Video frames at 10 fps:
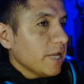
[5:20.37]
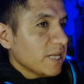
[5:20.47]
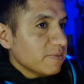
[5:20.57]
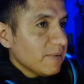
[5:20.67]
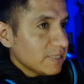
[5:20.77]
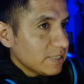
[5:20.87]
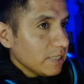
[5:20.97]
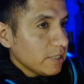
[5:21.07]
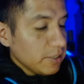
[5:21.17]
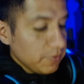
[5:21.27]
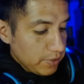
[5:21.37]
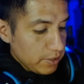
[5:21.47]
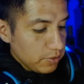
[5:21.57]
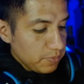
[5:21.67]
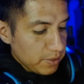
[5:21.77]
es bastante
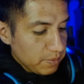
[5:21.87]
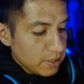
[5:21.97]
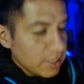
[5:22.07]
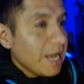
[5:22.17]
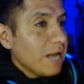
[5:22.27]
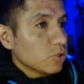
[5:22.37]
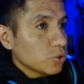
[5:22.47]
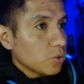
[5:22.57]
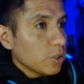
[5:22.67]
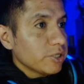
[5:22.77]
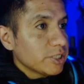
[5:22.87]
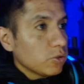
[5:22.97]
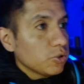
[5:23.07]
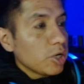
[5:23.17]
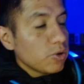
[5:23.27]
bueno. Permite a los jugadores
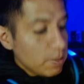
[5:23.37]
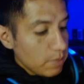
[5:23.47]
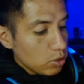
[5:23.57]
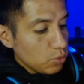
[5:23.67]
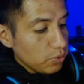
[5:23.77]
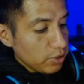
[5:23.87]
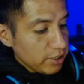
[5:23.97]
ejecutar un amago por